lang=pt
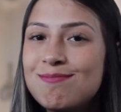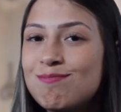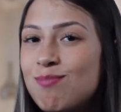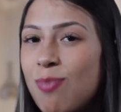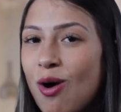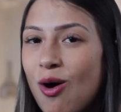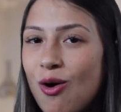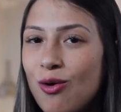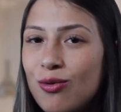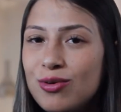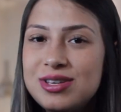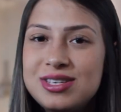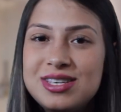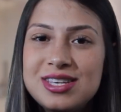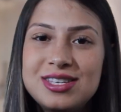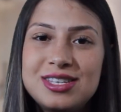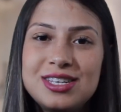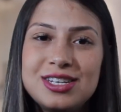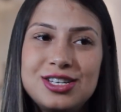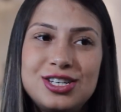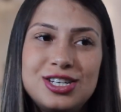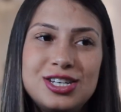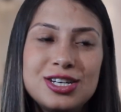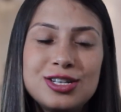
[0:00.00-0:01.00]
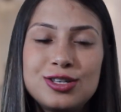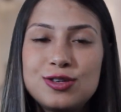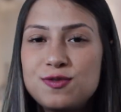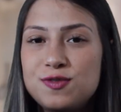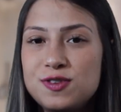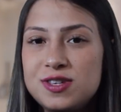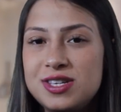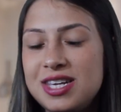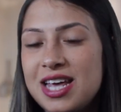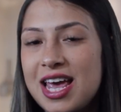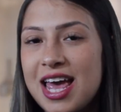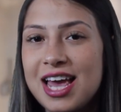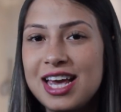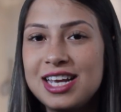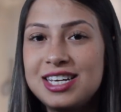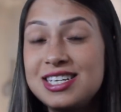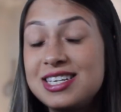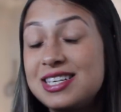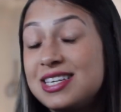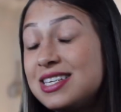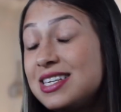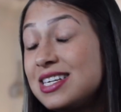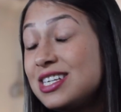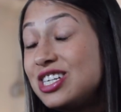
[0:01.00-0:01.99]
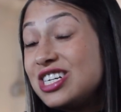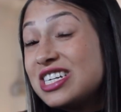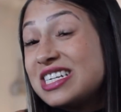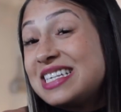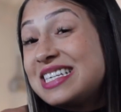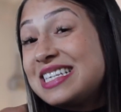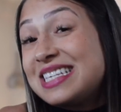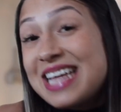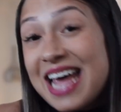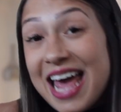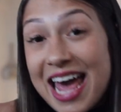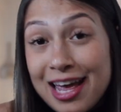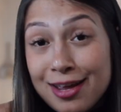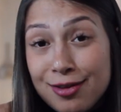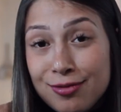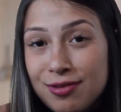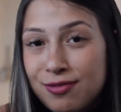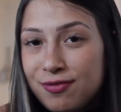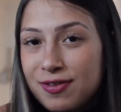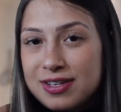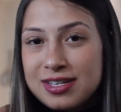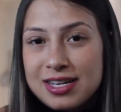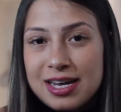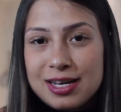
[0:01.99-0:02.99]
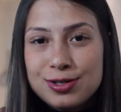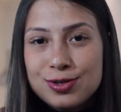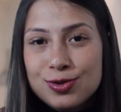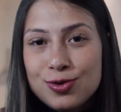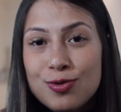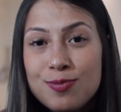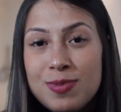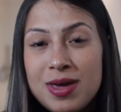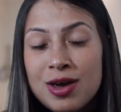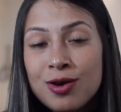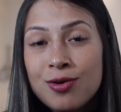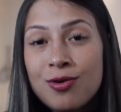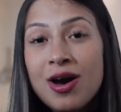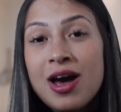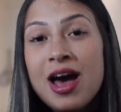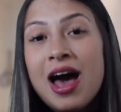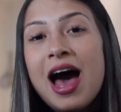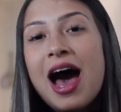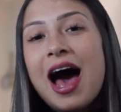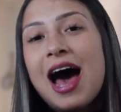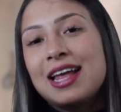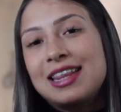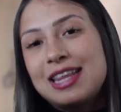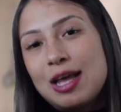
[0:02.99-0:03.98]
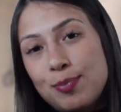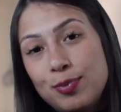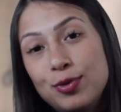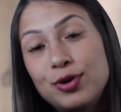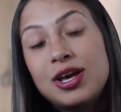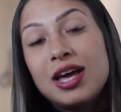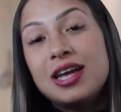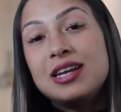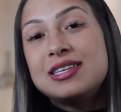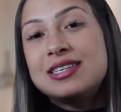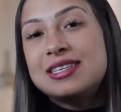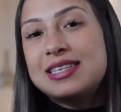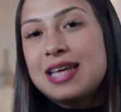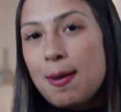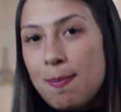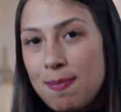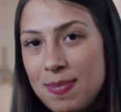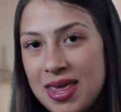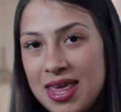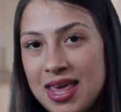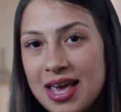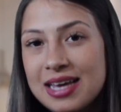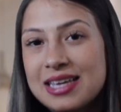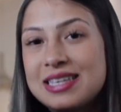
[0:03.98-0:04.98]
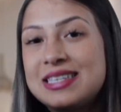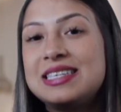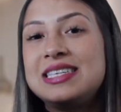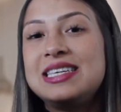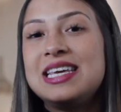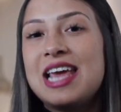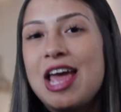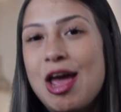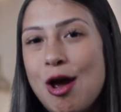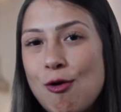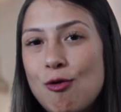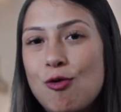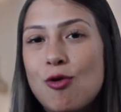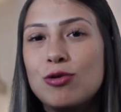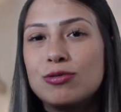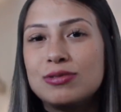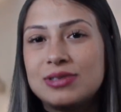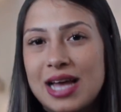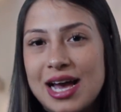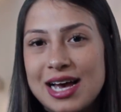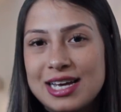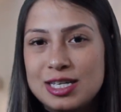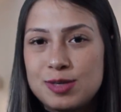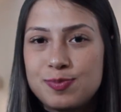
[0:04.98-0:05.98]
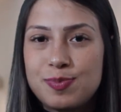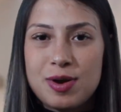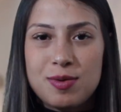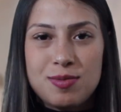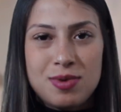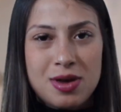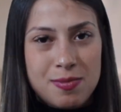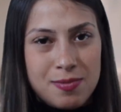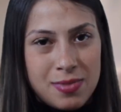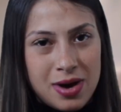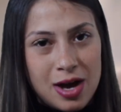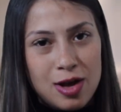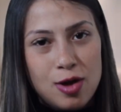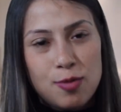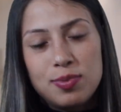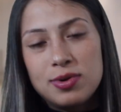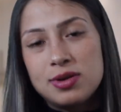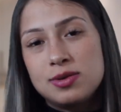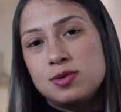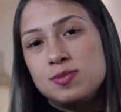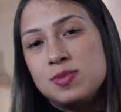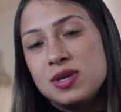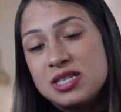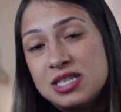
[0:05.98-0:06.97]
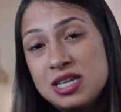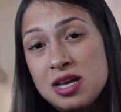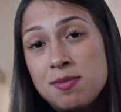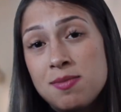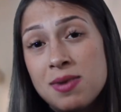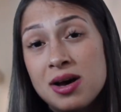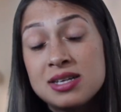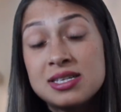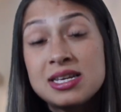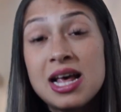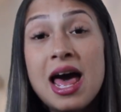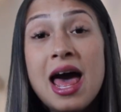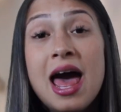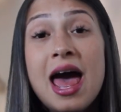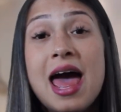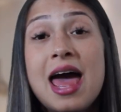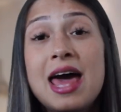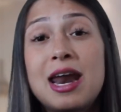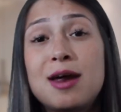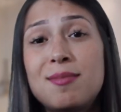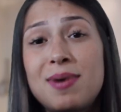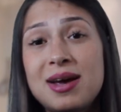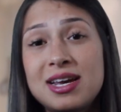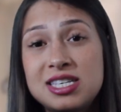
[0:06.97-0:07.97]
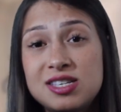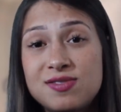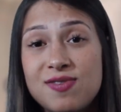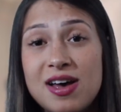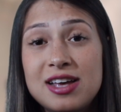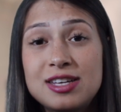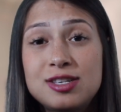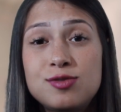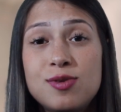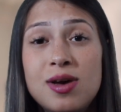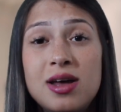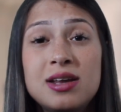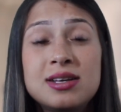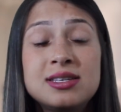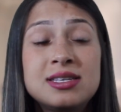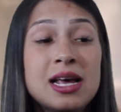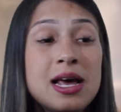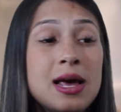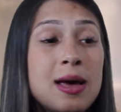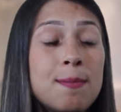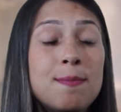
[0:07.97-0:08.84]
bom e se sentia suficiente, se sentia certo em fazer isso comigo. Até porque ele sabia que se eu contasse para minha mãe ou para as minhas irmãs, era mais fácil elas